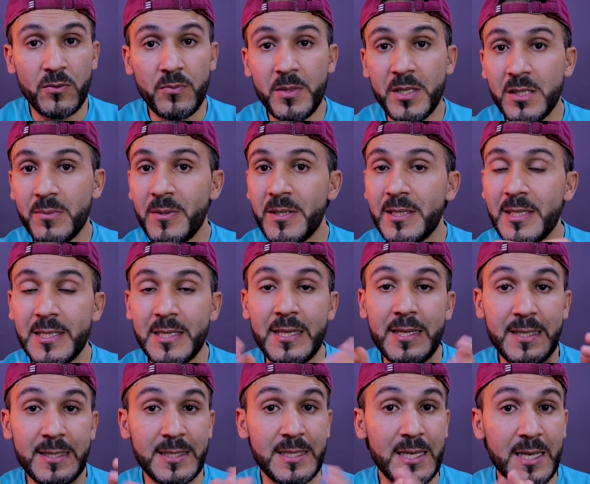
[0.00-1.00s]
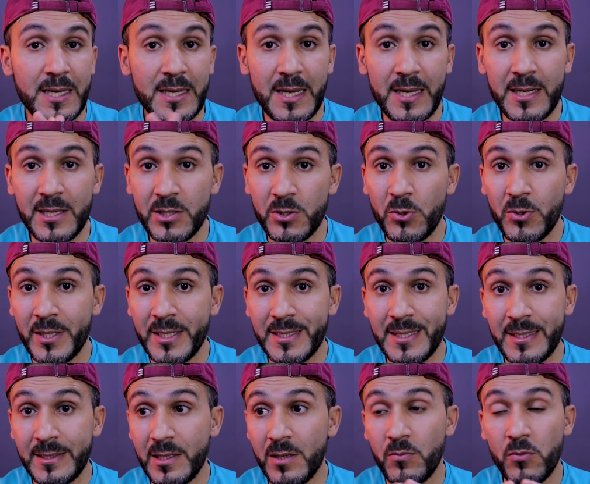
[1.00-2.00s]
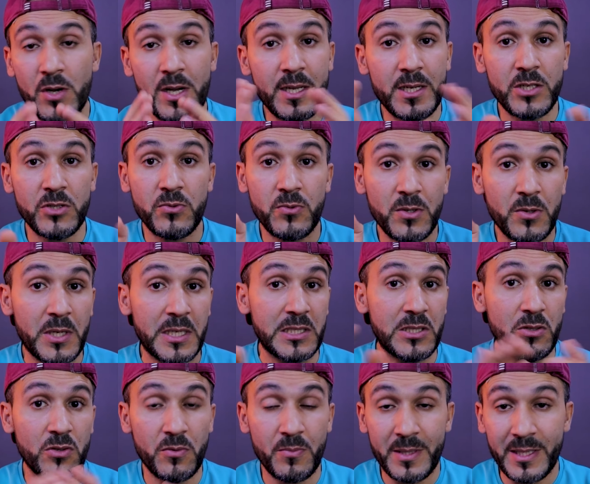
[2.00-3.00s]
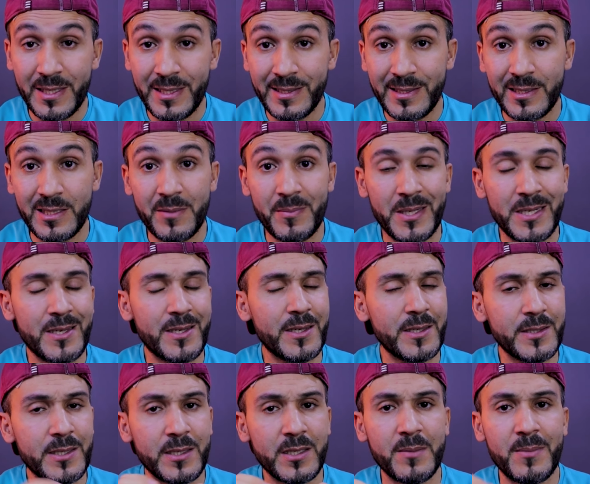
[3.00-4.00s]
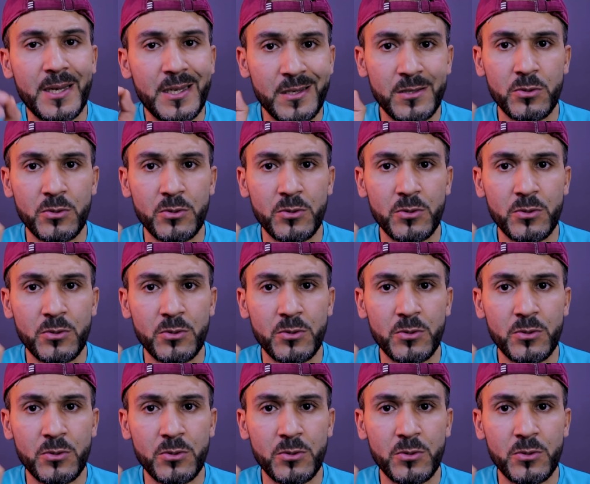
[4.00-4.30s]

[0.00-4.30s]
وبالنسبه للناس اللي تسال على سوكت هذا المعالج ولوحه الام اللي راح تركب عليها راح تركب على